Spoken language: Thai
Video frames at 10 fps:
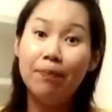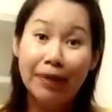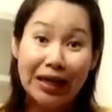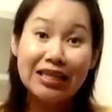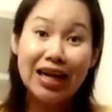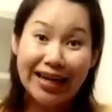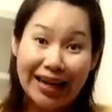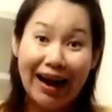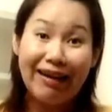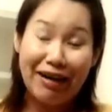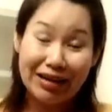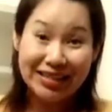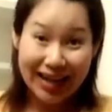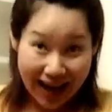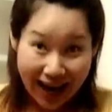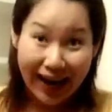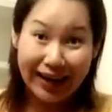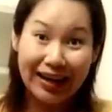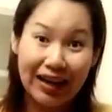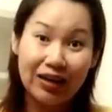ไม่ใช่ยารักษา
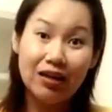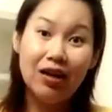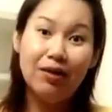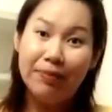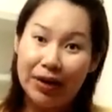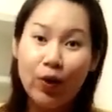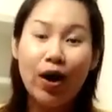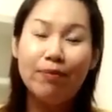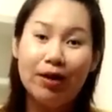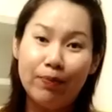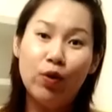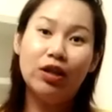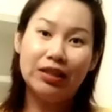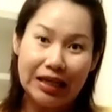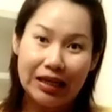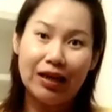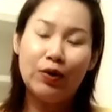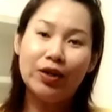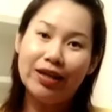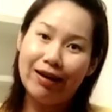นะ มีความผิดปกติเนี่ย ค
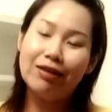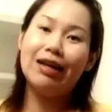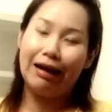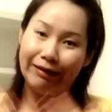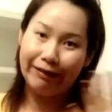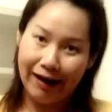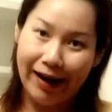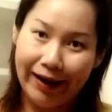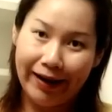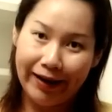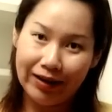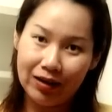นที่รักษาคือใครคะ